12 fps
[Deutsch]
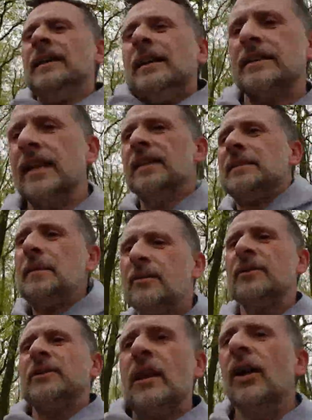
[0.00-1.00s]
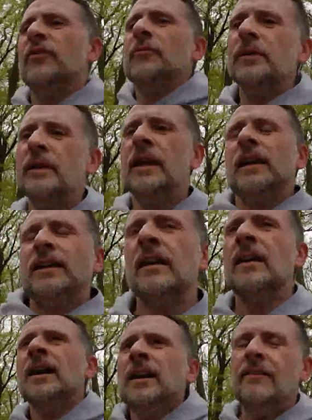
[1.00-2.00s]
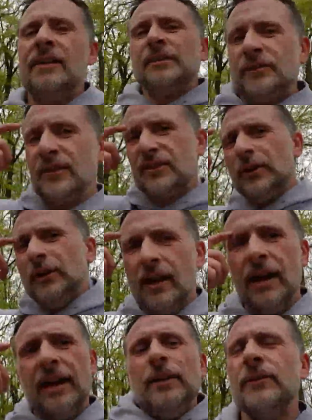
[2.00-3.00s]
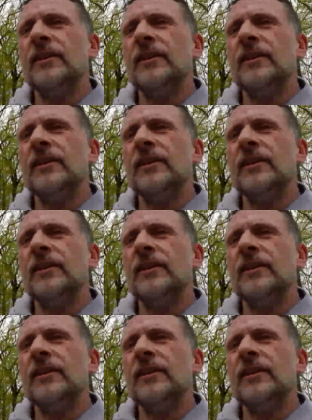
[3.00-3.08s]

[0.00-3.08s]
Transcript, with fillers: Das letzte Mal, wie ich gelaufen bin, war ich auf der Sonnenallee